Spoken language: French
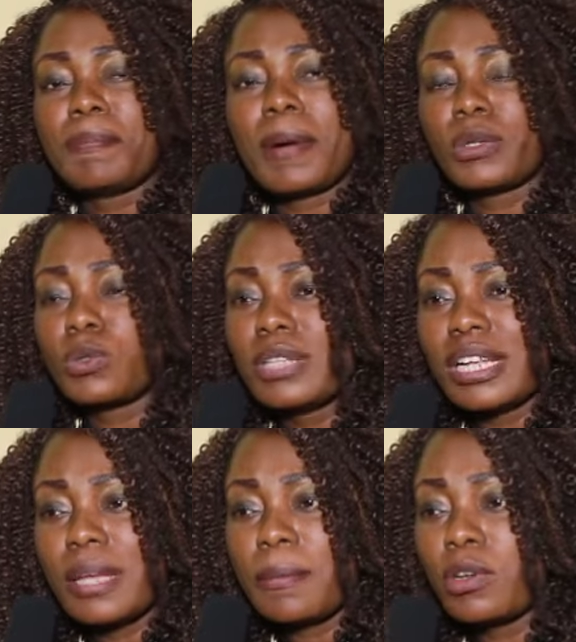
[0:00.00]
partout
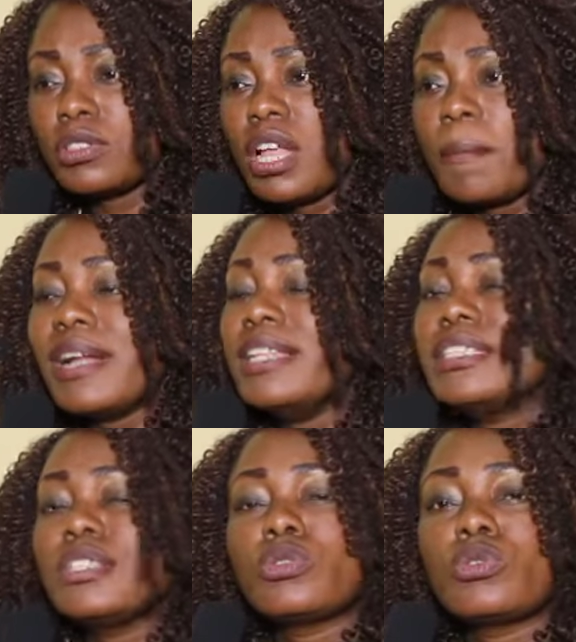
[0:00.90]
dans le monde
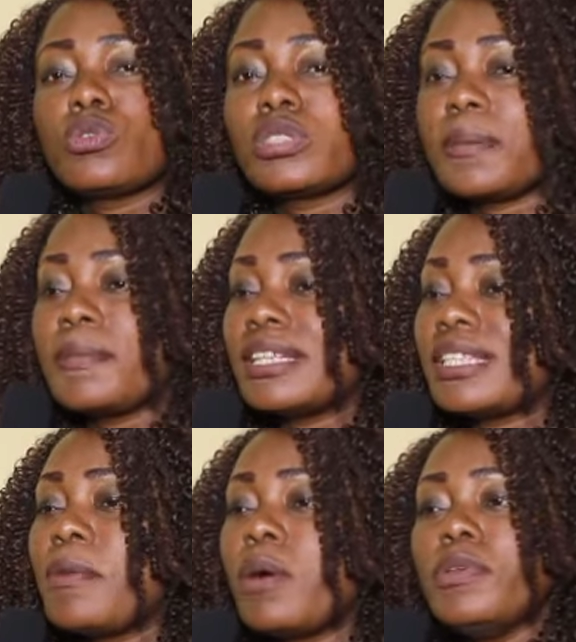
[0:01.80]
balingi lisusu kosambela
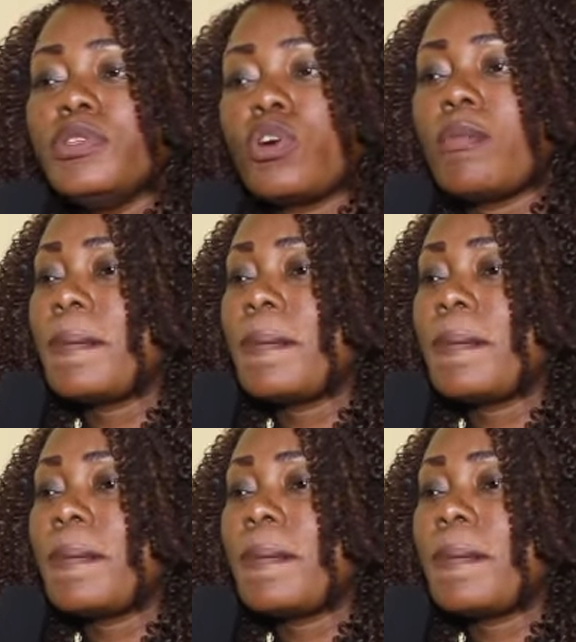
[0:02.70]
te babi non